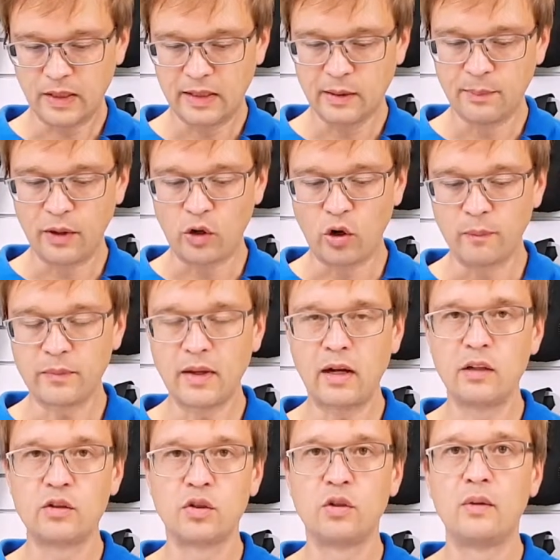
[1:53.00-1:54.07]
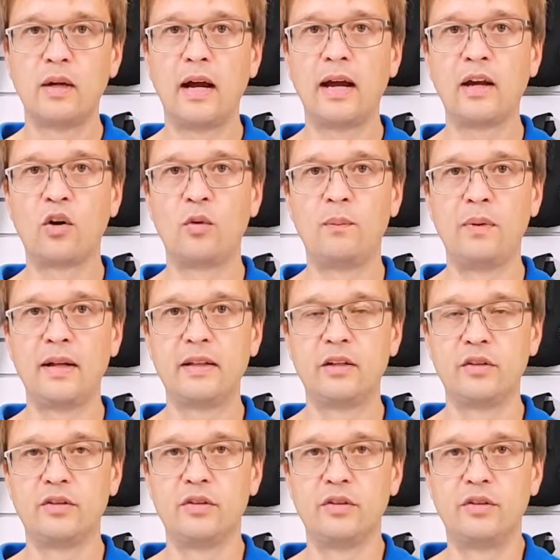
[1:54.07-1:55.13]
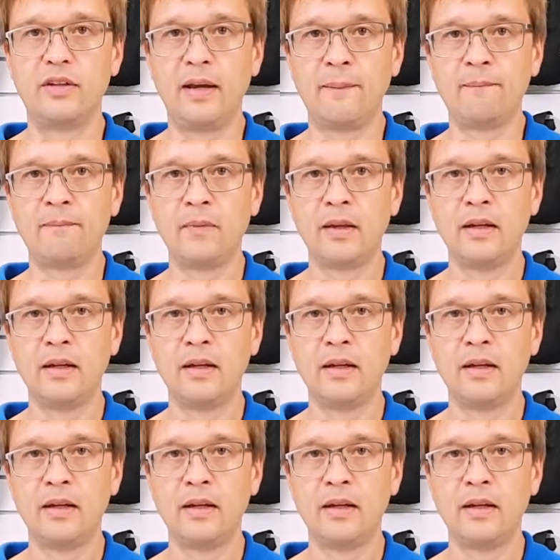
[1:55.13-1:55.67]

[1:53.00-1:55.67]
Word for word: Ihr bekommt also ein komplettes System,